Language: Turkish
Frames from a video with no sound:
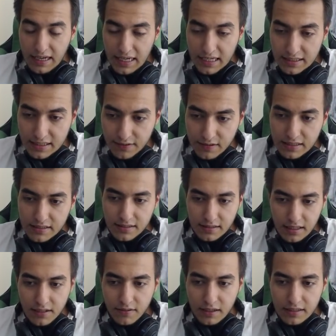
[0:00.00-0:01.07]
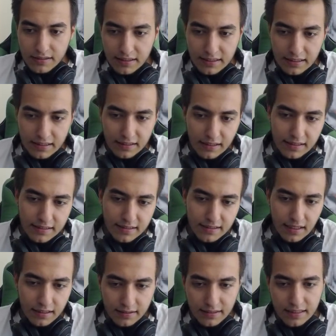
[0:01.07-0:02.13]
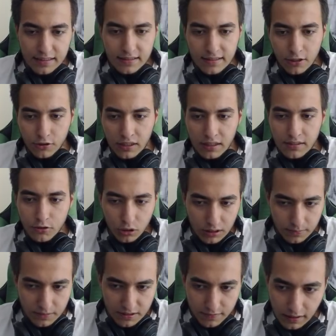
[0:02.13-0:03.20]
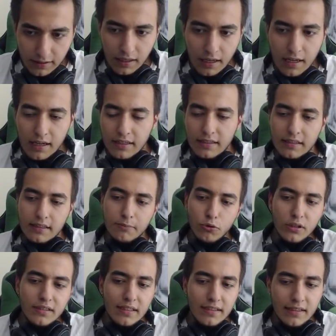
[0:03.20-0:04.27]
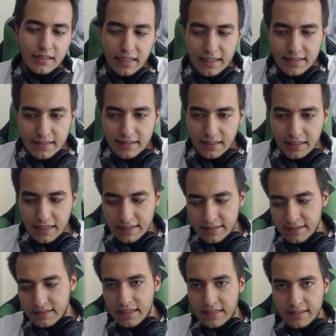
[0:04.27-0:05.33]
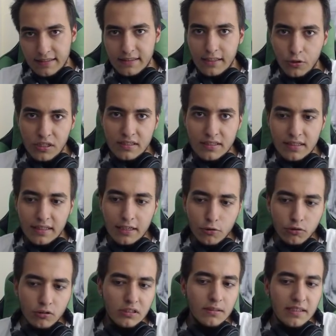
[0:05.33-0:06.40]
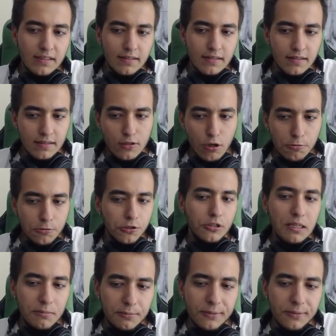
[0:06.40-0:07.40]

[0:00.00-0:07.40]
S seviyesinde ne var? Tarik, Alistar, Thresh, Leona, Sona'mız var. Ee, burada Tarik'in E'sini hani Ezreal'ın E'siyle öne çıkarak kullanabilirsiniz diye opsiyonel bir